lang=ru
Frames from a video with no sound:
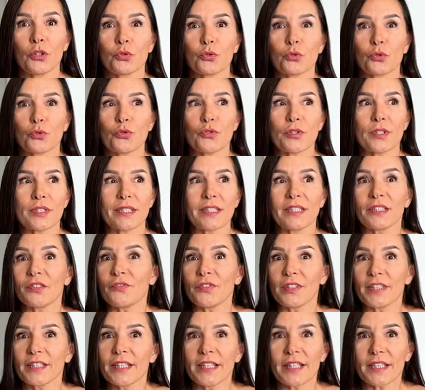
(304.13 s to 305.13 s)
ну то есть не
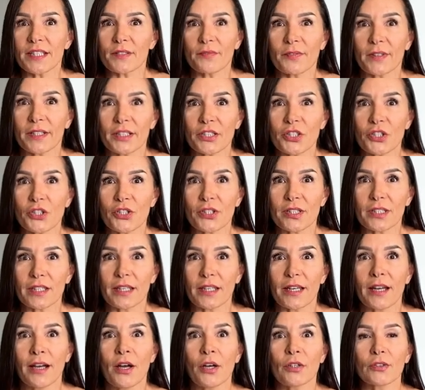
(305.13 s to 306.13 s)
двигаясь
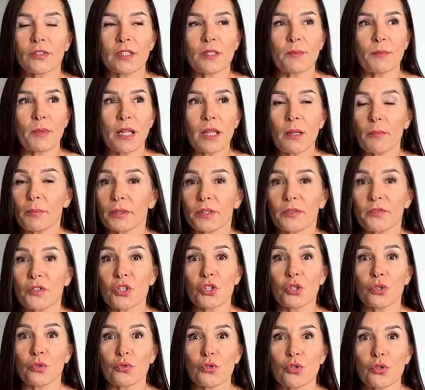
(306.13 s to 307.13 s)
фактически, у нас
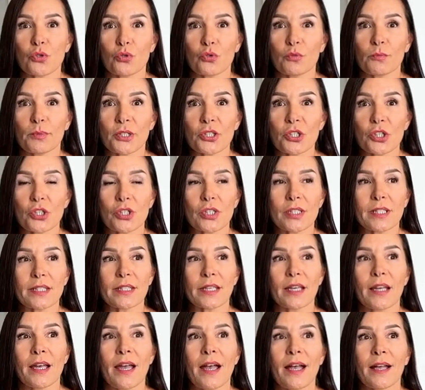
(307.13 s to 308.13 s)
малоподвижный очень образ
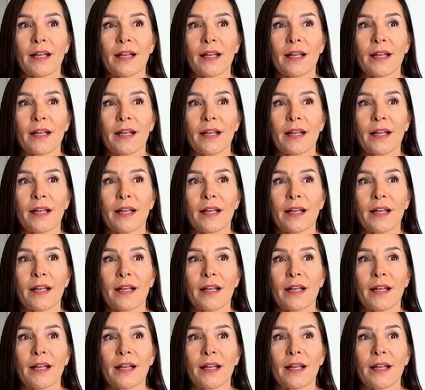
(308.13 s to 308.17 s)
жизни,